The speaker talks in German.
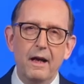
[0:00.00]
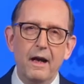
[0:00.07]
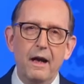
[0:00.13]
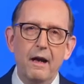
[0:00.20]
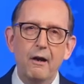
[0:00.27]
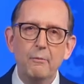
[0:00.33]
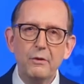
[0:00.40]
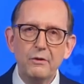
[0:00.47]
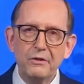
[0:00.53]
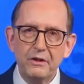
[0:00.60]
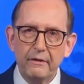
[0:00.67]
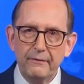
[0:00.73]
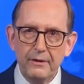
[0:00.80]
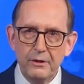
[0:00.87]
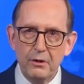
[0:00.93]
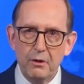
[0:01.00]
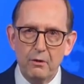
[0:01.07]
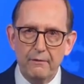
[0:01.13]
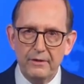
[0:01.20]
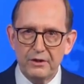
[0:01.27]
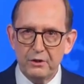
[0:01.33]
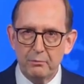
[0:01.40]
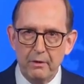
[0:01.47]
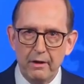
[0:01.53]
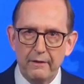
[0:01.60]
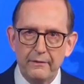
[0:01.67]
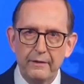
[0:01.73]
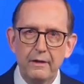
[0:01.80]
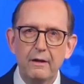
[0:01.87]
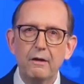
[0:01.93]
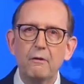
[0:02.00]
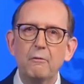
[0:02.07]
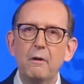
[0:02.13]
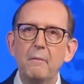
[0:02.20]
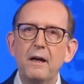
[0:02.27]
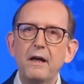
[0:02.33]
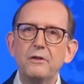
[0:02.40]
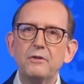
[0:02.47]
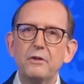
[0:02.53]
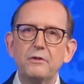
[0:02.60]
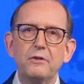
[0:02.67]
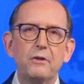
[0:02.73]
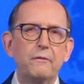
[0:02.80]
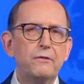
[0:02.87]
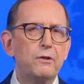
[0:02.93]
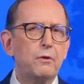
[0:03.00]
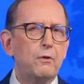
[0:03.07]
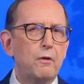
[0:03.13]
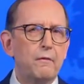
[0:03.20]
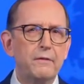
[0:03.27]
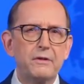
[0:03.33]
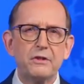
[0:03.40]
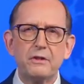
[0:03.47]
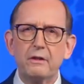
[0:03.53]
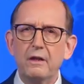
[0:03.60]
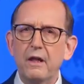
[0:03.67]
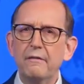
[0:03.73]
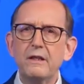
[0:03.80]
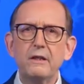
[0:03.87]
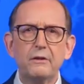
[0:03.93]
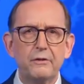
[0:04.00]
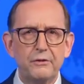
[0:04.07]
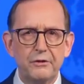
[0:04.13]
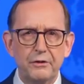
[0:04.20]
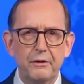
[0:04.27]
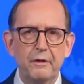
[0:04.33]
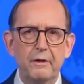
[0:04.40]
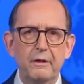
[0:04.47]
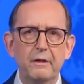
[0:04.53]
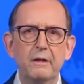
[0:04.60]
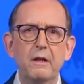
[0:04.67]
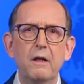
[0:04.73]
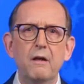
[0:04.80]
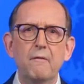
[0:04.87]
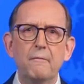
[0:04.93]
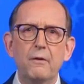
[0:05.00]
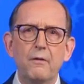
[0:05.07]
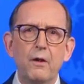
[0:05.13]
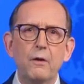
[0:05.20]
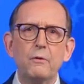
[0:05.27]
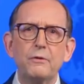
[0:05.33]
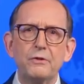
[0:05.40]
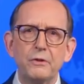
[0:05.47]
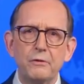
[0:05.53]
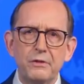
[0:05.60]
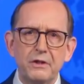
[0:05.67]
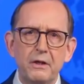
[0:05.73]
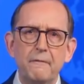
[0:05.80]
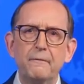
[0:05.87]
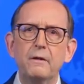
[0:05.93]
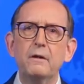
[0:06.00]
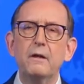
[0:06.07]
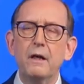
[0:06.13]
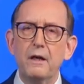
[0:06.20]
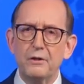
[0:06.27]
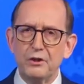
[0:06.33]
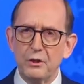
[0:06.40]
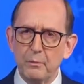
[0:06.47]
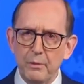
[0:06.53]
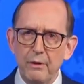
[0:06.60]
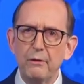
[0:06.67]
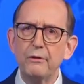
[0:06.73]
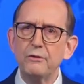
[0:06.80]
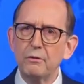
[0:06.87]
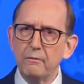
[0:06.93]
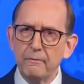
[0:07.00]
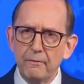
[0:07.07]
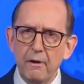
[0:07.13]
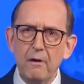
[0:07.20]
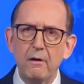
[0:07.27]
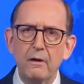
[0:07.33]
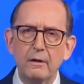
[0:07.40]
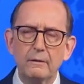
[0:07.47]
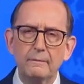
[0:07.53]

In unserem neuesten Musikvideo sehen wir, wie viel Jehova an denjenigen liegt, die sich von ihm entfernt haben.